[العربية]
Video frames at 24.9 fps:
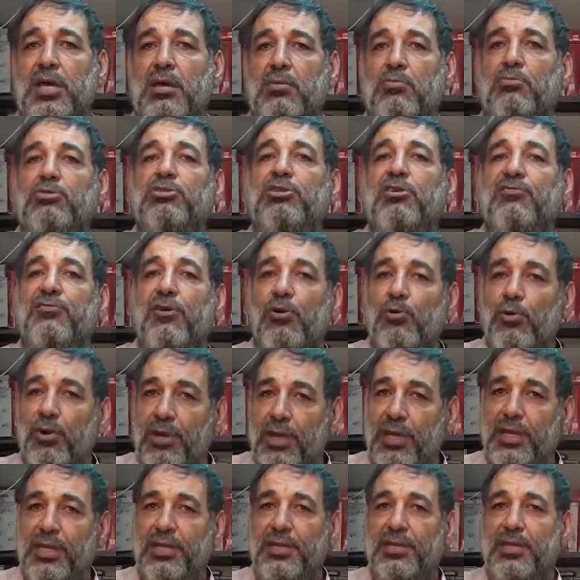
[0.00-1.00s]

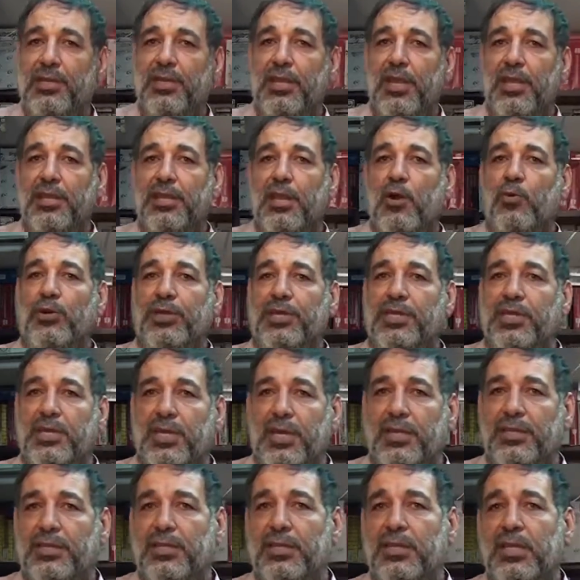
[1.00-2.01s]
متفوقين
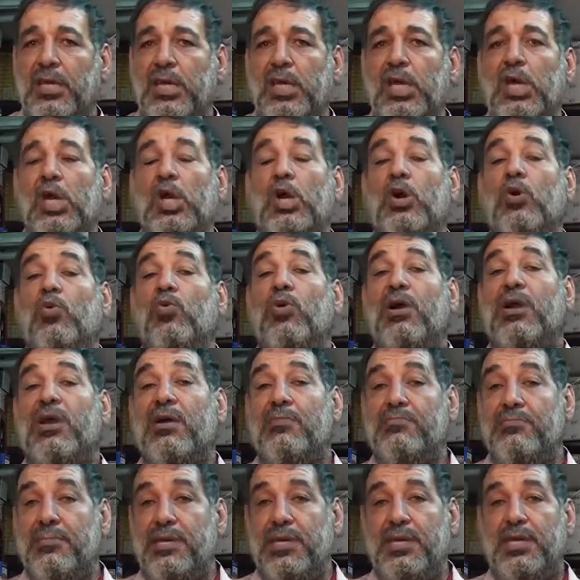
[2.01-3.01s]
نوعيا
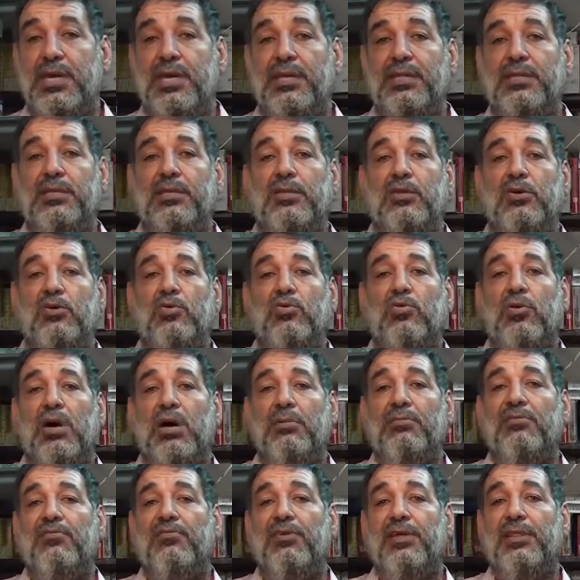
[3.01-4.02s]
وكميا
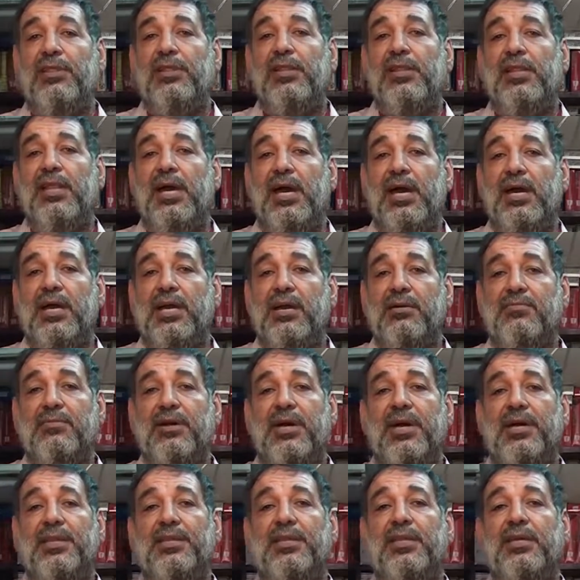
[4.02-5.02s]
وبفضل الله
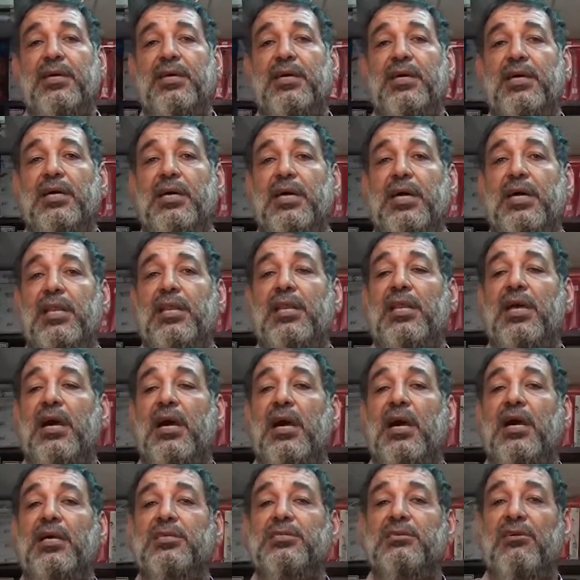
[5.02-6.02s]
كمان آه،
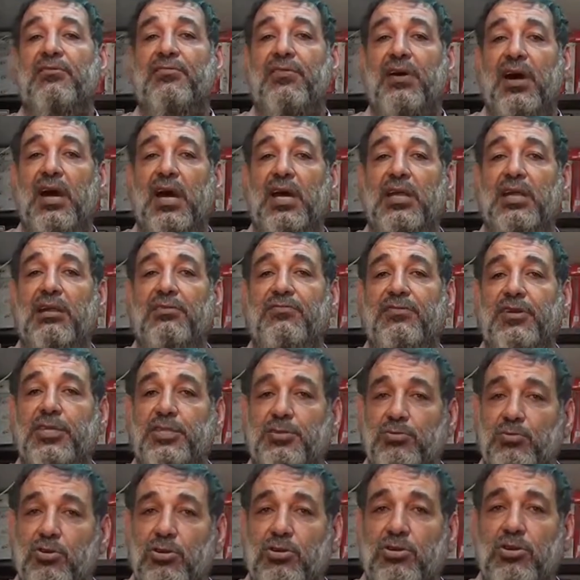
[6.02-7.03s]
لنا صفحه على
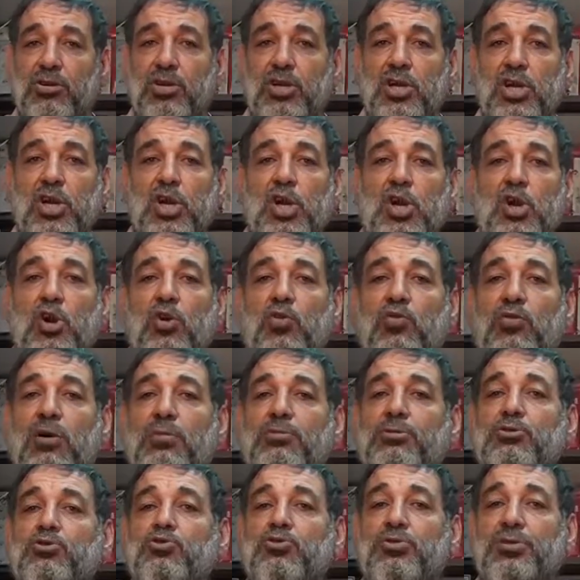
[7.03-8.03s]
الفيسبوك
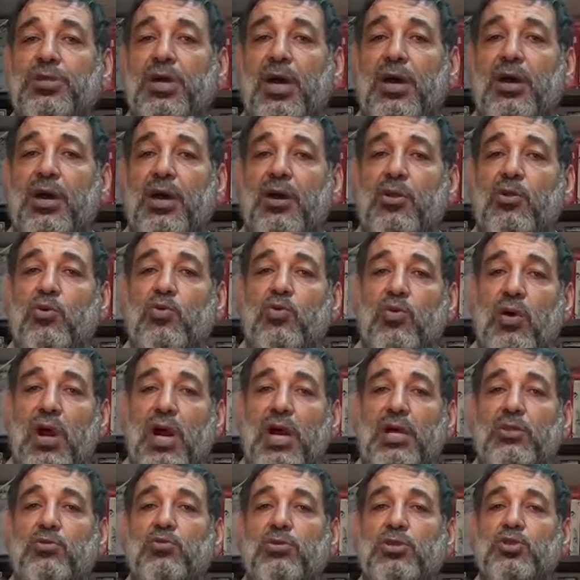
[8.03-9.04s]
وبيجونا
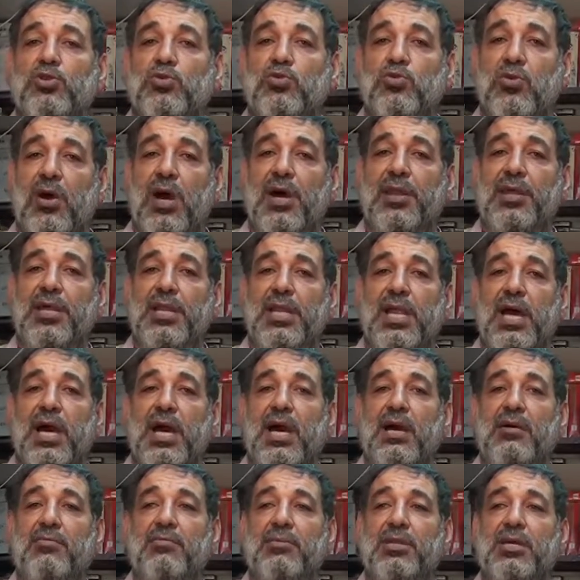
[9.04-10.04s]
رواد وزوار
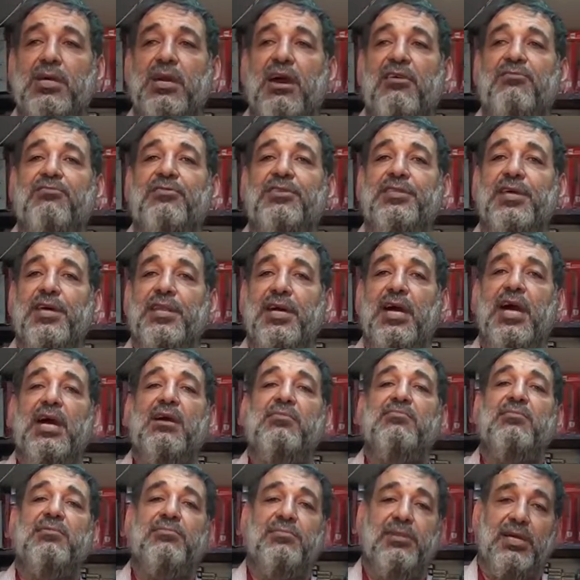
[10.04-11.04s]
إلها من كافة أنحاء
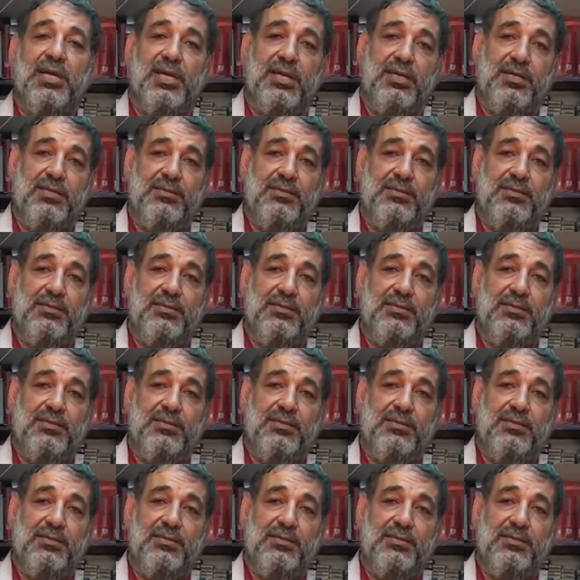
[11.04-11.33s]
المملكة